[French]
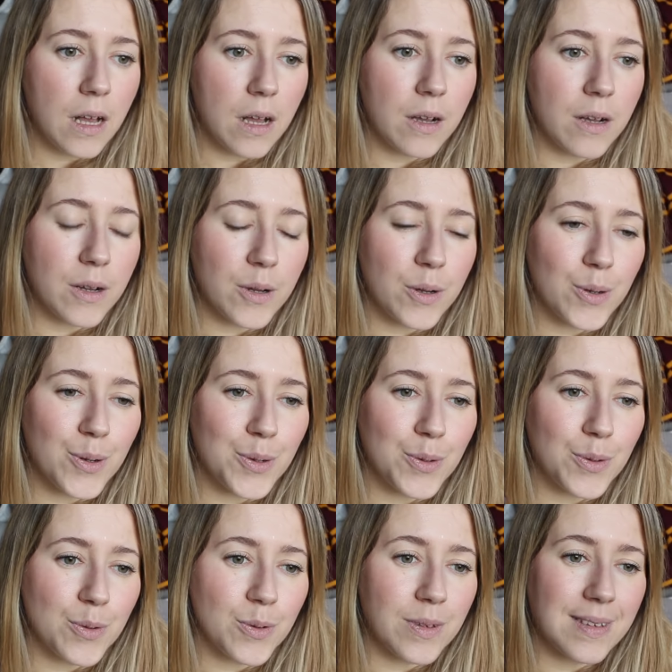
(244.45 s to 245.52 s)
Euh,
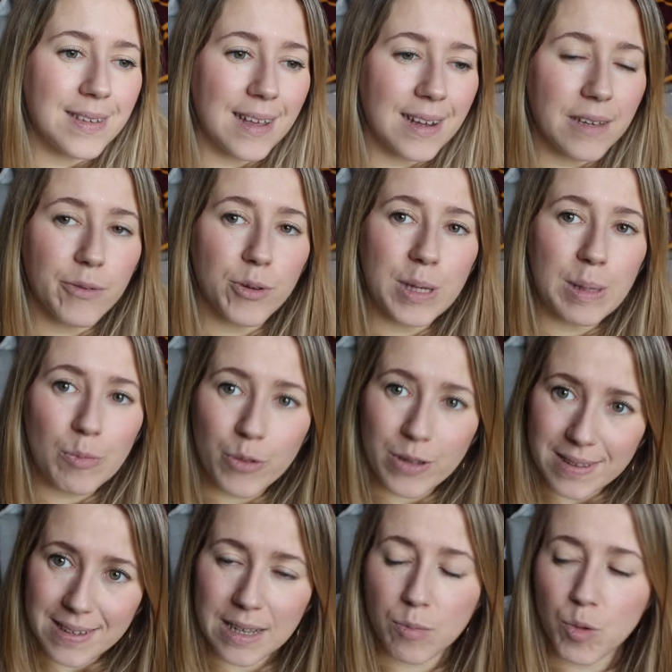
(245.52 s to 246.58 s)
euh, c'est un livre qui me fait
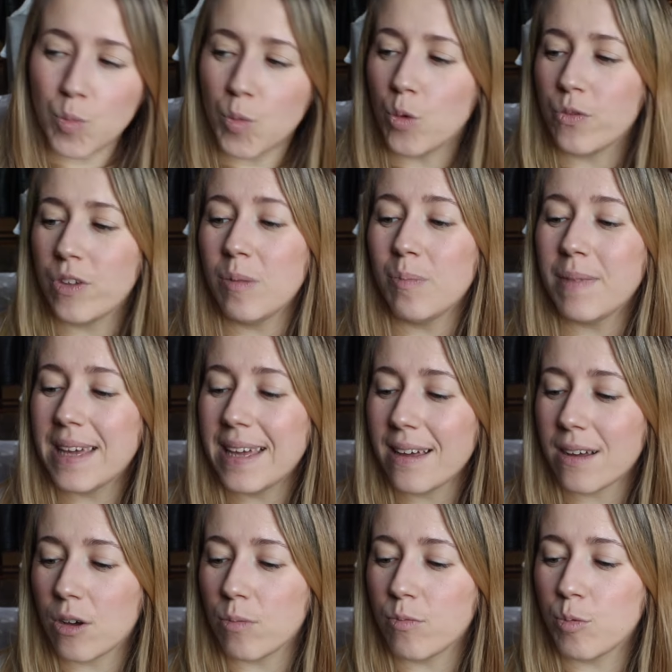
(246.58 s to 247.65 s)
terriblement envie, mais
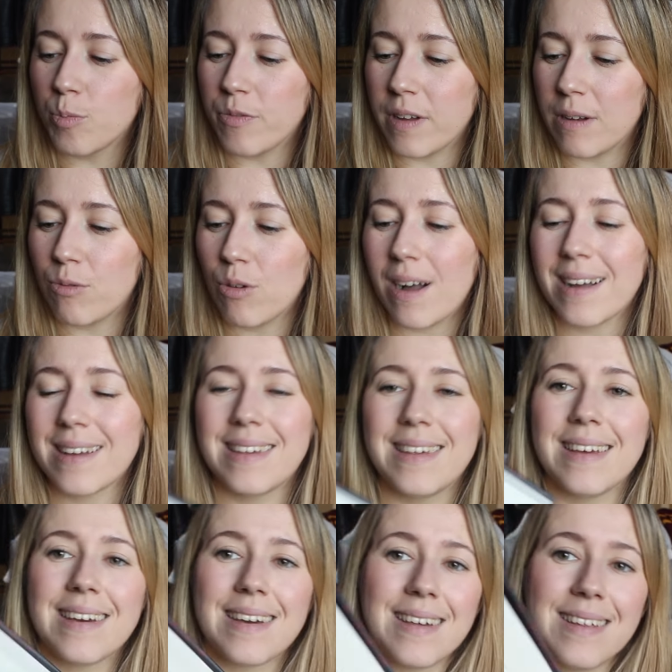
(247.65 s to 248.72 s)
comme vous pouvez le voir, qui
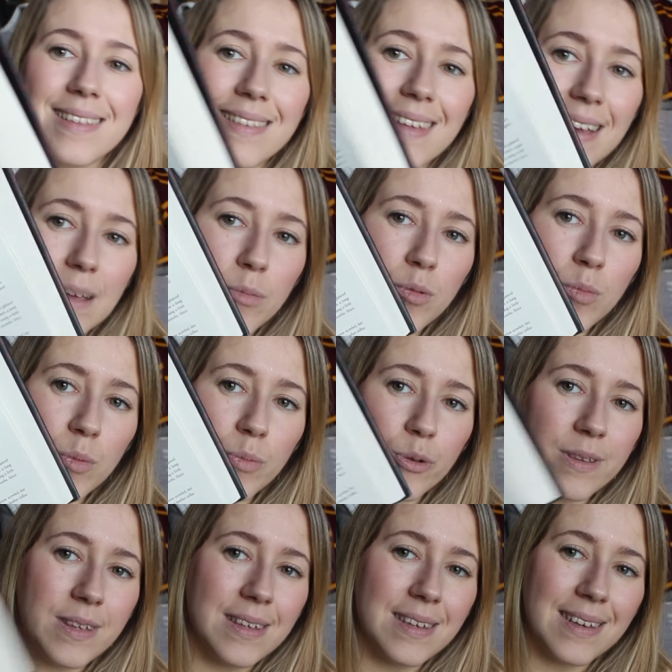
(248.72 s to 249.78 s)
écrit terriblement
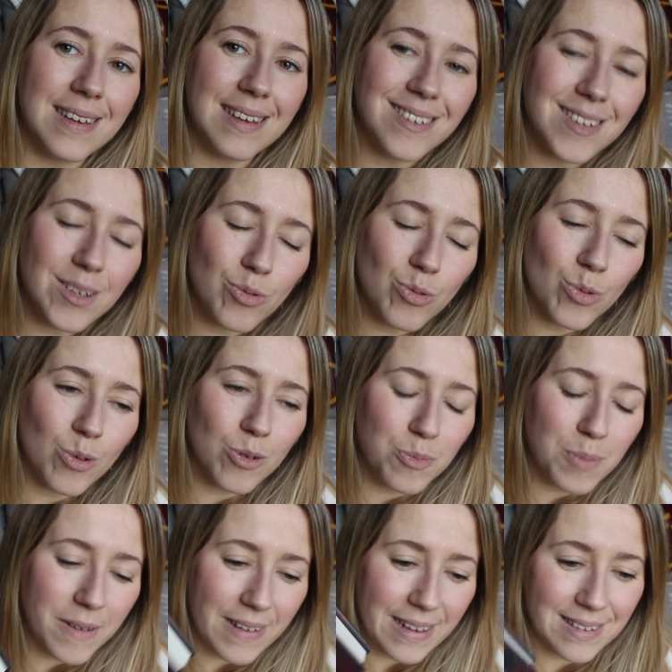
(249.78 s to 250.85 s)
petit, et c'est une grosse
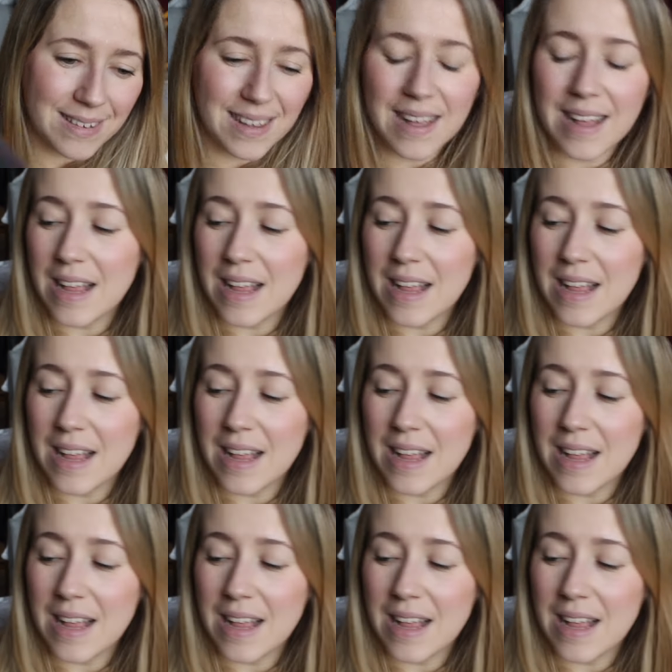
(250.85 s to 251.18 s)
pavasse.